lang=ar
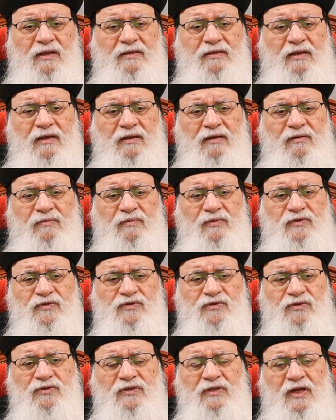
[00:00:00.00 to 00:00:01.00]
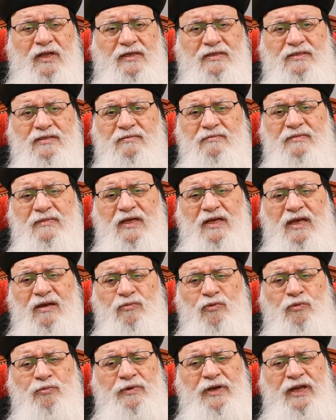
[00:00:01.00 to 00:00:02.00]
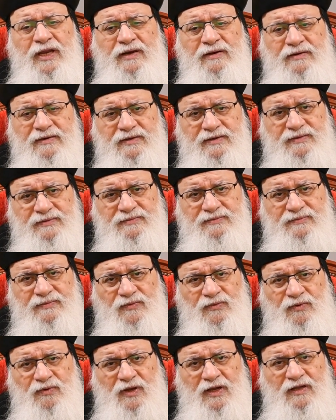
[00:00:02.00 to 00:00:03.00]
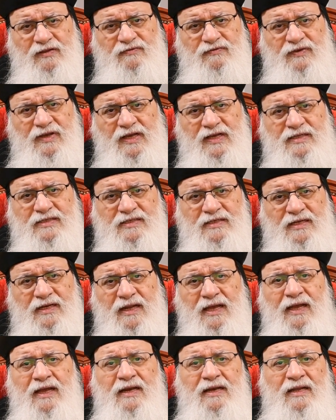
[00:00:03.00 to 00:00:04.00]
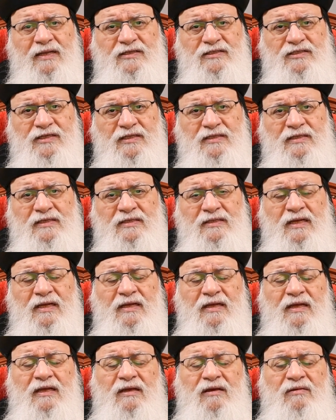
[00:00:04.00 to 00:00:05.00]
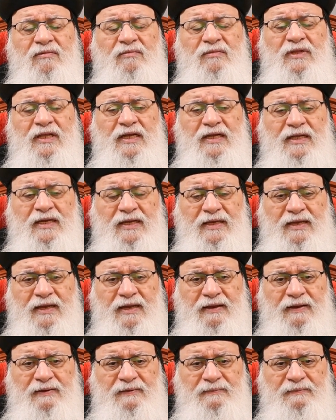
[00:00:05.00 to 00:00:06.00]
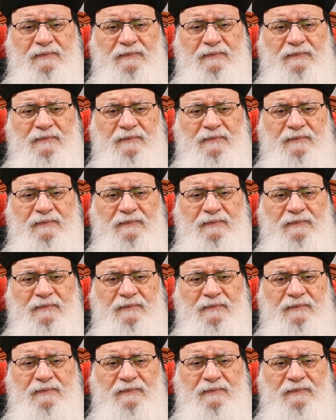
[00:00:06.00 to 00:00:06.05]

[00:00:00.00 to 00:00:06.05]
طيب الصوت العظيم ده جابه منين واحد في هذه الحالة الشديدة من الإعياء